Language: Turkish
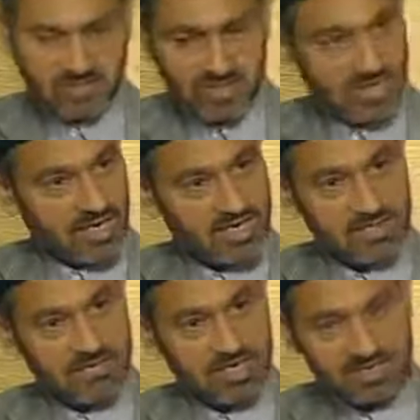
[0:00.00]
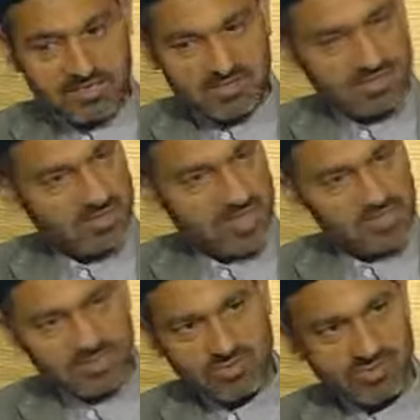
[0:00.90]
Bunlar adımlarını,
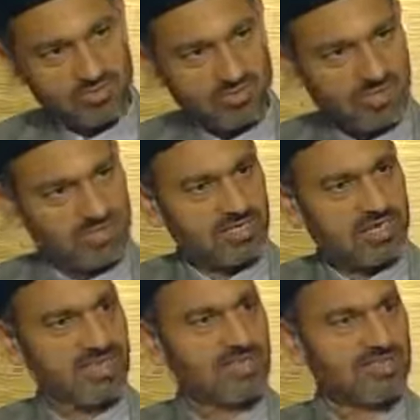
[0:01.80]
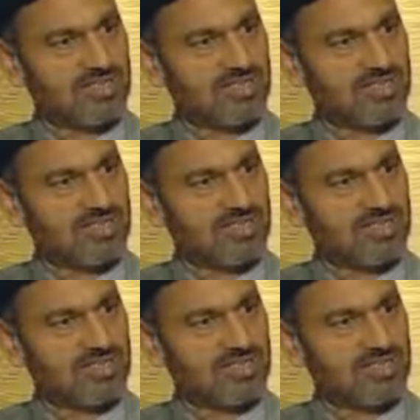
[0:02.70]
Kur'an'ı çok iyi öğretirler.